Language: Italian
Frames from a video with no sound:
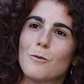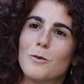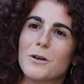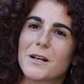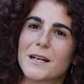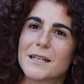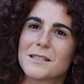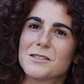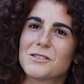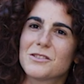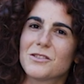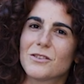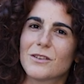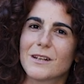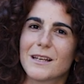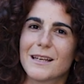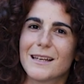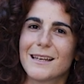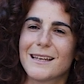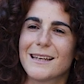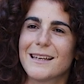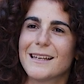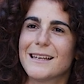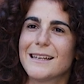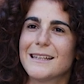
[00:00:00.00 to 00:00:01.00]

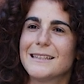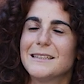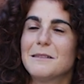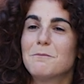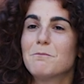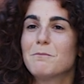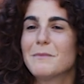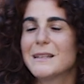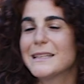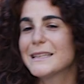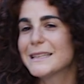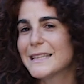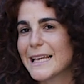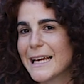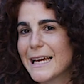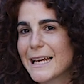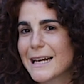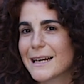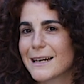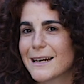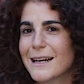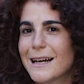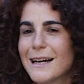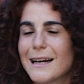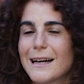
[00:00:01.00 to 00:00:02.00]
Comunicazione
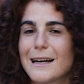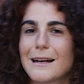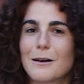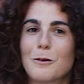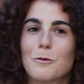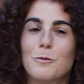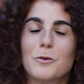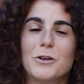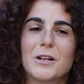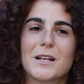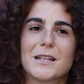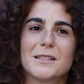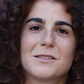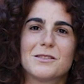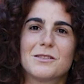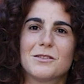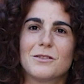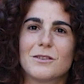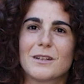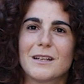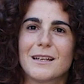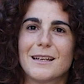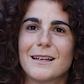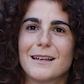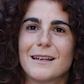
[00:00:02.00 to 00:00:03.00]
interna,
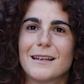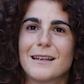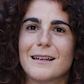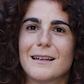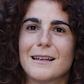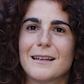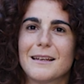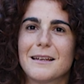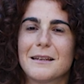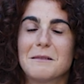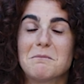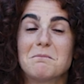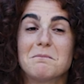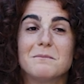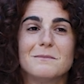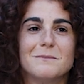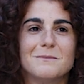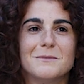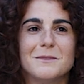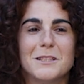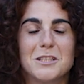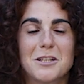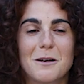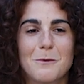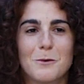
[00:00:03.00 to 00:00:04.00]
comunicazione
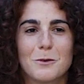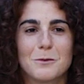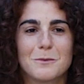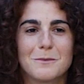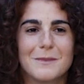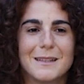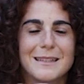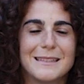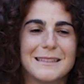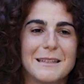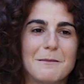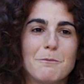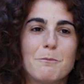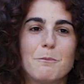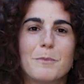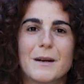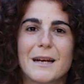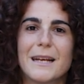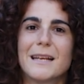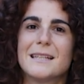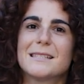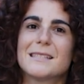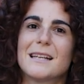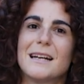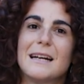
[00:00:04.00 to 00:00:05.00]
diciamo
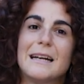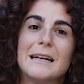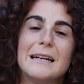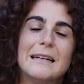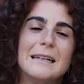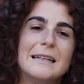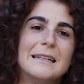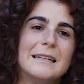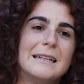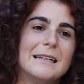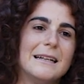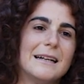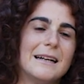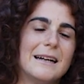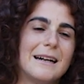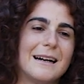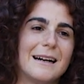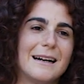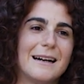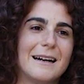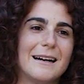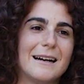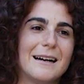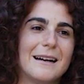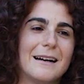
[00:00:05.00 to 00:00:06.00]
d'impresa, eh,
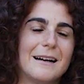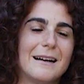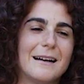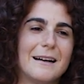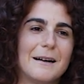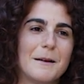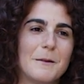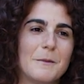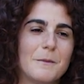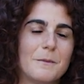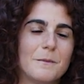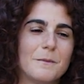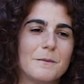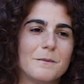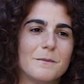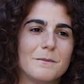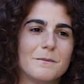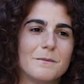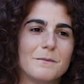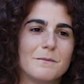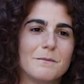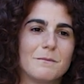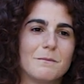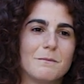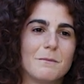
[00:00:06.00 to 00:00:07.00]

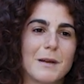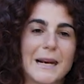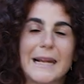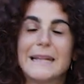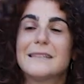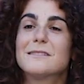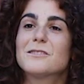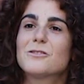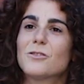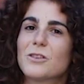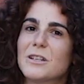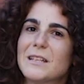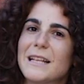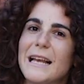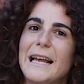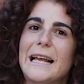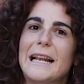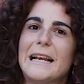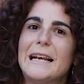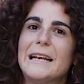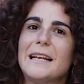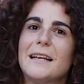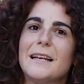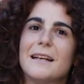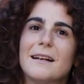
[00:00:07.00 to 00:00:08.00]
brand
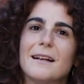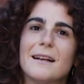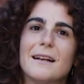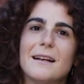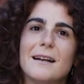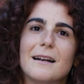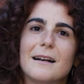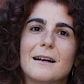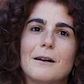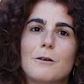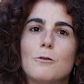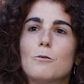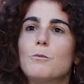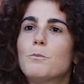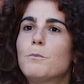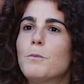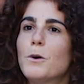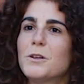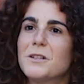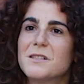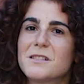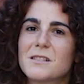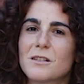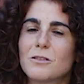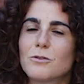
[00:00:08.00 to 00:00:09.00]
storytelling, un
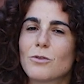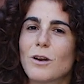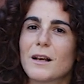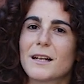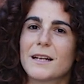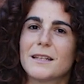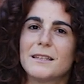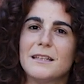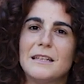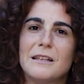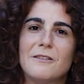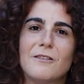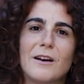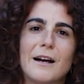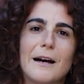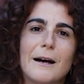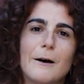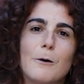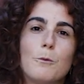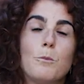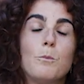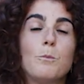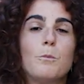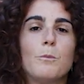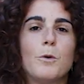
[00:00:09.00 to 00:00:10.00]
po' di scrittura
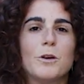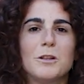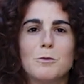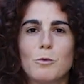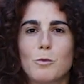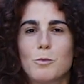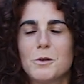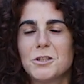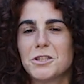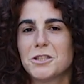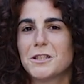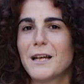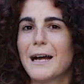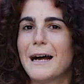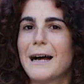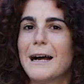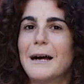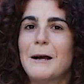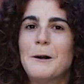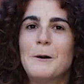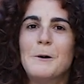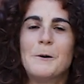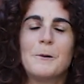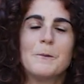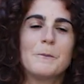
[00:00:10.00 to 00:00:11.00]
creativa, un po' di
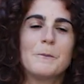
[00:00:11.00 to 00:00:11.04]
pubblicità,